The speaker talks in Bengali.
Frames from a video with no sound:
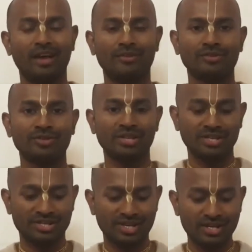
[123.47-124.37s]
এবং
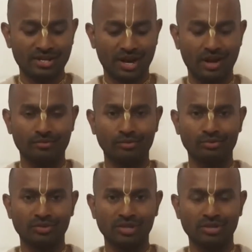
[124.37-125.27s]
সেই শিক্ষা এবং
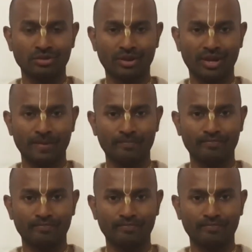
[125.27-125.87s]
উদ্দেশ্যকে